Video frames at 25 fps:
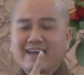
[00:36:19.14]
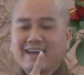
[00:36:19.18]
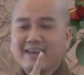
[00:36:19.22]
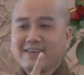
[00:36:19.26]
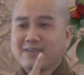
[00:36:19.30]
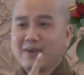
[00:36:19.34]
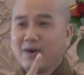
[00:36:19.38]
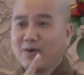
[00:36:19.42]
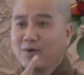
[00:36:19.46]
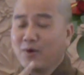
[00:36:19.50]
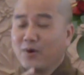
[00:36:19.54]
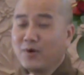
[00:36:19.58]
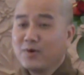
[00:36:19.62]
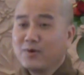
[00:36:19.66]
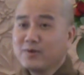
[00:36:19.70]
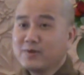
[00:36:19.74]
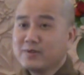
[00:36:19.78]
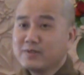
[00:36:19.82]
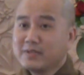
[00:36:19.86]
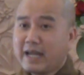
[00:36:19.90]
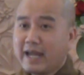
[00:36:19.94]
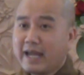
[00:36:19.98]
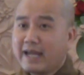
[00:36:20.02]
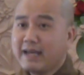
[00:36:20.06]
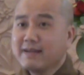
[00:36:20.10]
trời ơi
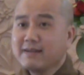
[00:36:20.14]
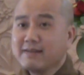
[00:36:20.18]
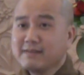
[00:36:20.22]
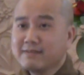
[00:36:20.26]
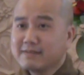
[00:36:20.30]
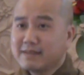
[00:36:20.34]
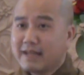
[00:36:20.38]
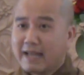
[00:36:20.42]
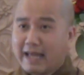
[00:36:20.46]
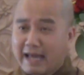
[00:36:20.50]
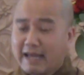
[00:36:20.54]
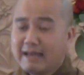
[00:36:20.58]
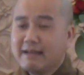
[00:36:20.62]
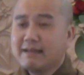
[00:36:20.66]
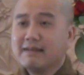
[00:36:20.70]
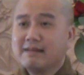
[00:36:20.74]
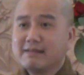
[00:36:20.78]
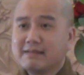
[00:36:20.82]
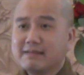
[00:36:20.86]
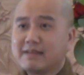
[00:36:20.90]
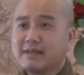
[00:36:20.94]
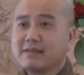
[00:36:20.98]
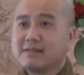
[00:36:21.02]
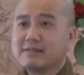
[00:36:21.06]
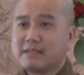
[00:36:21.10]
ráng lái lên
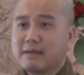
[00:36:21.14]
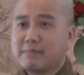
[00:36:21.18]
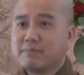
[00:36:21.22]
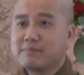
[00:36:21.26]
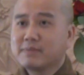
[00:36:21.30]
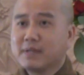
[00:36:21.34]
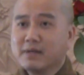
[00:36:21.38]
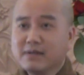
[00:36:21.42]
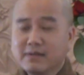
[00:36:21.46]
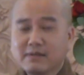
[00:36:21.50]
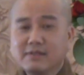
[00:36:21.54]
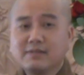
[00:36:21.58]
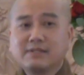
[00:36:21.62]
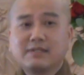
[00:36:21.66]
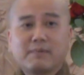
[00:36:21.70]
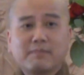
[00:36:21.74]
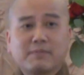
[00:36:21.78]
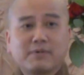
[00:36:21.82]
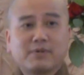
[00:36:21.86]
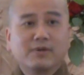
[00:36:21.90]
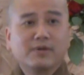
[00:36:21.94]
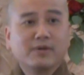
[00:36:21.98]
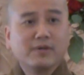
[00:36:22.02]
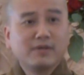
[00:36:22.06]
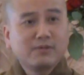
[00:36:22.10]
tới trăm tư trăm
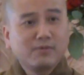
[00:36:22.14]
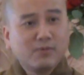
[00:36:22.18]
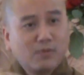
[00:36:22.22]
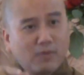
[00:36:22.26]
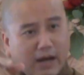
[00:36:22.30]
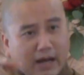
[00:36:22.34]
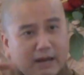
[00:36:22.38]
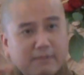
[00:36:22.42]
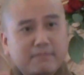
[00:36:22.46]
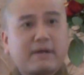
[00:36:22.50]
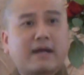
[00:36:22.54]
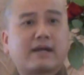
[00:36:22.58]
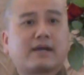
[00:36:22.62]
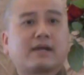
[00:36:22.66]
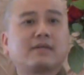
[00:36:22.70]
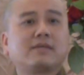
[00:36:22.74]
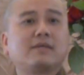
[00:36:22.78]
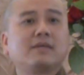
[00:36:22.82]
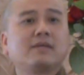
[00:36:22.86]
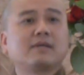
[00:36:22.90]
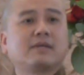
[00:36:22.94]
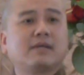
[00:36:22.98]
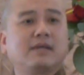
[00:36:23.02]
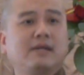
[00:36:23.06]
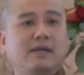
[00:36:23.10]
rưỡi qua mặt cái
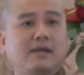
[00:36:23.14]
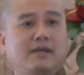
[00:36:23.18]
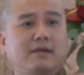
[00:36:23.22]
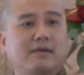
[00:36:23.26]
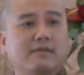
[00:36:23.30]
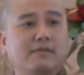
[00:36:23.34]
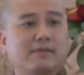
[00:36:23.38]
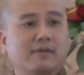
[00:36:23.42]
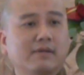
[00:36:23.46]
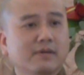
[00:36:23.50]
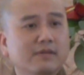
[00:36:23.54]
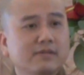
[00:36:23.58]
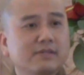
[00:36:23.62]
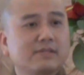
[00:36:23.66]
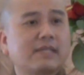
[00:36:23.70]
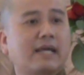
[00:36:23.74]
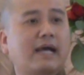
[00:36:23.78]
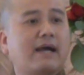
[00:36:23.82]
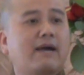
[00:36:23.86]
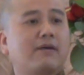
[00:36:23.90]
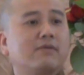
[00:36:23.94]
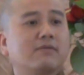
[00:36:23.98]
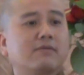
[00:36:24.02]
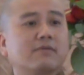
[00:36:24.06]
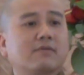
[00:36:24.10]
chiếc kia tưởng
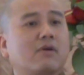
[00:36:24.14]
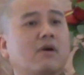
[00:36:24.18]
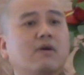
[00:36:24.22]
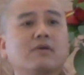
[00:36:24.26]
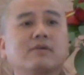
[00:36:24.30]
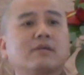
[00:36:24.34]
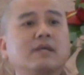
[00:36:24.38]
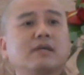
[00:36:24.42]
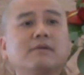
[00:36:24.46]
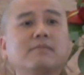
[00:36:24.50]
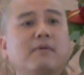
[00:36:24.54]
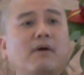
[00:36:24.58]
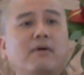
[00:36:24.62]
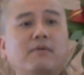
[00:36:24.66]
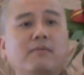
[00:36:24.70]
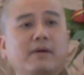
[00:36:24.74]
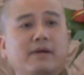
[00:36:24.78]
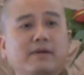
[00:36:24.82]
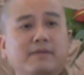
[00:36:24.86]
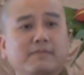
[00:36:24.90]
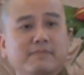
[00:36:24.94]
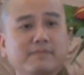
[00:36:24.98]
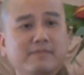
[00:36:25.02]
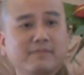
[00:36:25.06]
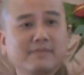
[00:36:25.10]
sao con chiếc một à
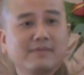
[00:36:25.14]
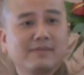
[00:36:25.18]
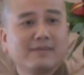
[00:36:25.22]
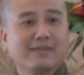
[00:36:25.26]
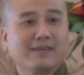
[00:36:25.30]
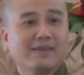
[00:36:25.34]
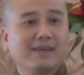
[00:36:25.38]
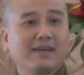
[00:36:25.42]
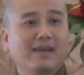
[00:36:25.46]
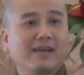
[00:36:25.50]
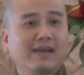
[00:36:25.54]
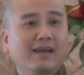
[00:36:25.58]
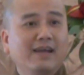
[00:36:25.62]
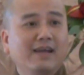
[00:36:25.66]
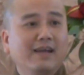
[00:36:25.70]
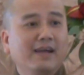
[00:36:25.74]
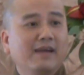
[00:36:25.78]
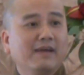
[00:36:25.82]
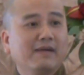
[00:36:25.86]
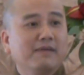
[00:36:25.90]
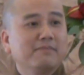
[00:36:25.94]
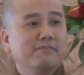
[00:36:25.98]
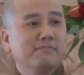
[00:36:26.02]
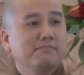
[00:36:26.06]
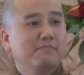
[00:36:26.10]

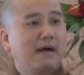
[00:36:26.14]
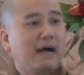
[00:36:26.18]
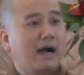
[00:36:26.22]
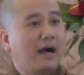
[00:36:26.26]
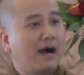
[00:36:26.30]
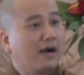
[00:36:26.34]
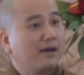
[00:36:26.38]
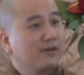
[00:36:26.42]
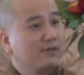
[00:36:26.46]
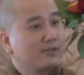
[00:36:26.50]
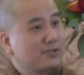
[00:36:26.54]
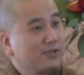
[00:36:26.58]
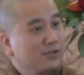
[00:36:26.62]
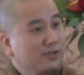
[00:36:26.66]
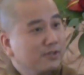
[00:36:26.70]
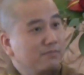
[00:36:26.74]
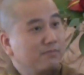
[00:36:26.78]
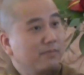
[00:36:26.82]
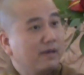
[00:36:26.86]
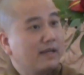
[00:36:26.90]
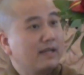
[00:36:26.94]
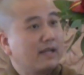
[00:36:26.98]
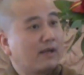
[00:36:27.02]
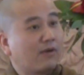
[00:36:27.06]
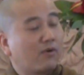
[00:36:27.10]
mà ở trước
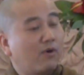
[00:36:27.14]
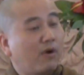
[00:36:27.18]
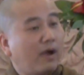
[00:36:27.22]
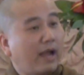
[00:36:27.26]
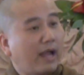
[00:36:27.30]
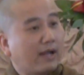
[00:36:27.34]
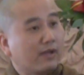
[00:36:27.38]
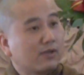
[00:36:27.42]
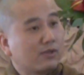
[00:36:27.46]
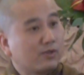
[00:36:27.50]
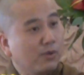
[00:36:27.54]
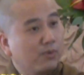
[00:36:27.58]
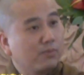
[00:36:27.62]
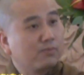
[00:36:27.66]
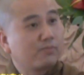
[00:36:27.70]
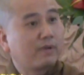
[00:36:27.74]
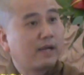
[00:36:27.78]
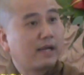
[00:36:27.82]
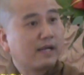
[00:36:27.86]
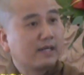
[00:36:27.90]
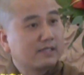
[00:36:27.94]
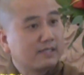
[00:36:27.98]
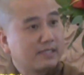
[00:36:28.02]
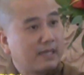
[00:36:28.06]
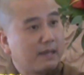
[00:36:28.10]
mình là còn hàng chục
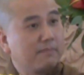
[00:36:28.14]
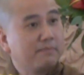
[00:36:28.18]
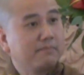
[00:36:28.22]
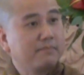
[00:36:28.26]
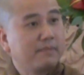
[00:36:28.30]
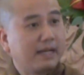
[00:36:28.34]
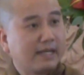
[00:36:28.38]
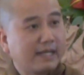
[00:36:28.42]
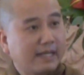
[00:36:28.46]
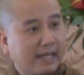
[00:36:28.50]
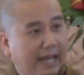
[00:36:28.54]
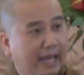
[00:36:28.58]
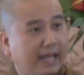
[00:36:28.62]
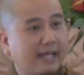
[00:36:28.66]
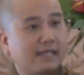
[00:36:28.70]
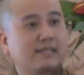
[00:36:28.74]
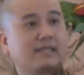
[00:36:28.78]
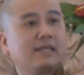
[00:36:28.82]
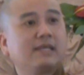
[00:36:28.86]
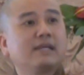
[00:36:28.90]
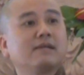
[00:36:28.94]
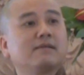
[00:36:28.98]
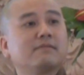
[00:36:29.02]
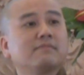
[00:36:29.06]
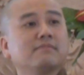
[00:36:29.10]
hàng trăm hàng ngàn
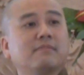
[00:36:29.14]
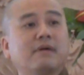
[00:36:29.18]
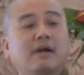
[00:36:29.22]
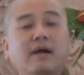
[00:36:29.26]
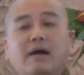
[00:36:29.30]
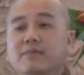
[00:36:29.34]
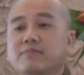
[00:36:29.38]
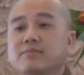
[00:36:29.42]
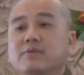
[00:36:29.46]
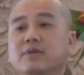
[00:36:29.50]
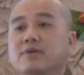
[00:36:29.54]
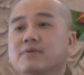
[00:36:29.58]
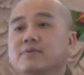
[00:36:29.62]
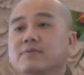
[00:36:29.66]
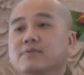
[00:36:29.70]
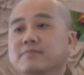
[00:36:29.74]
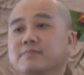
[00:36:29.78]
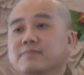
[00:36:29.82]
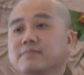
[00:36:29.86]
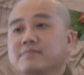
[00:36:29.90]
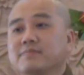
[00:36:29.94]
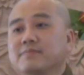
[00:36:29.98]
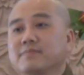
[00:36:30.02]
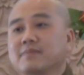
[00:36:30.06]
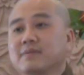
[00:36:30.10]
chiếc không chịu
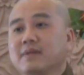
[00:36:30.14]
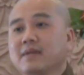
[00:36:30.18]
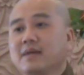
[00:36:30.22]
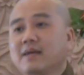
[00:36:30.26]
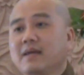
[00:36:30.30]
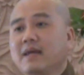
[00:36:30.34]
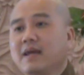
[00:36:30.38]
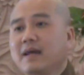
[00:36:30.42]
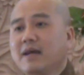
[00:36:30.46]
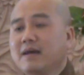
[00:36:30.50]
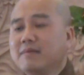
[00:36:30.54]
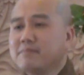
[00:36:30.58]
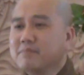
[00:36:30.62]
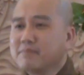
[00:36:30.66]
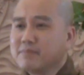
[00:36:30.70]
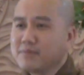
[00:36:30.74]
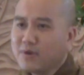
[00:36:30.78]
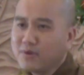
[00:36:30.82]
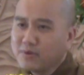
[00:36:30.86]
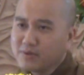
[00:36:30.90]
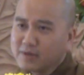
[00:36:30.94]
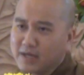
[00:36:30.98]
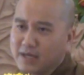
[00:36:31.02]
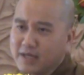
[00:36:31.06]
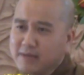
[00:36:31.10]

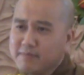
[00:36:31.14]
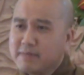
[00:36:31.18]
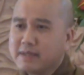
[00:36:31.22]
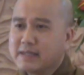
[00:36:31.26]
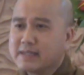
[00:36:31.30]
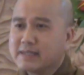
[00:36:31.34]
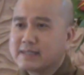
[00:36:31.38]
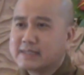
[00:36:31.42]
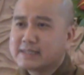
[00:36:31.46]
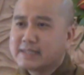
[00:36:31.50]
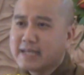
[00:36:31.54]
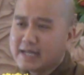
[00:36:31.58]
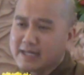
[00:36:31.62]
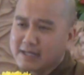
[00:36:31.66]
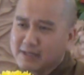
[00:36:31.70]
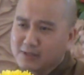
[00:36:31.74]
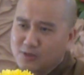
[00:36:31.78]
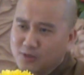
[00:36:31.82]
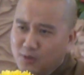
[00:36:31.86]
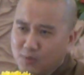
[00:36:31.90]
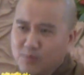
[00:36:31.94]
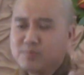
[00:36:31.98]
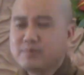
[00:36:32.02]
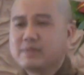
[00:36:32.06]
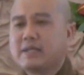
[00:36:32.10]
đôi khi mình tranh
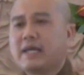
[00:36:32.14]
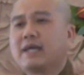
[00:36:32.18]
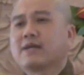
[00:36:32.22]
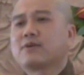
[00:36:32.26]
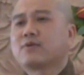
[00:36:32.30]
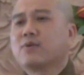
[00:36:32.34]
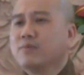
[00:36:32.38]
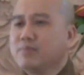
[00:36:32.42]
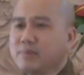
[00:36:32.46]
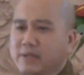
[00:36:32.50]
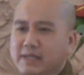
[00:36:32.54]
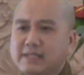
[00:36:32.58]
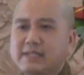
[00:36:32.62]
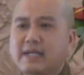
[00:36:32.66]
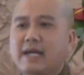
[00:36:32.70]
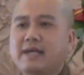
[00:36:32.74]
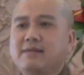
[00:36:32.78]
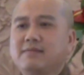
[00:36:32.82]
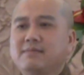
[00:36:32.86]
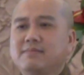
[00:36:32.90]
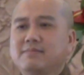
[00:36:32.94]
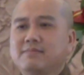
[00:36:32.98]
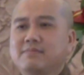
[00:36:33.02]
chút vậy cũng đi tranh